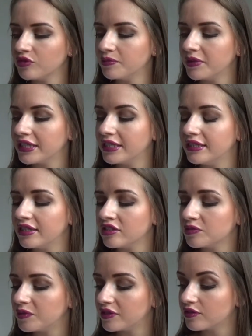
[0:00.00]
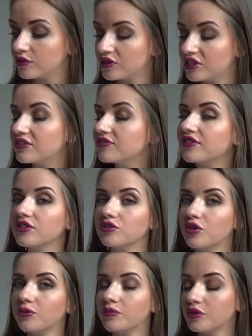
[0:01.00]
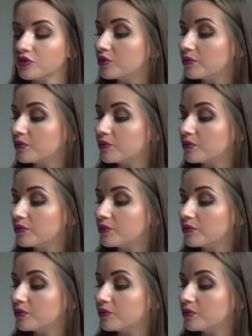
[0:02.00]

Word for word: du maquillage parce que j'ai fait une commande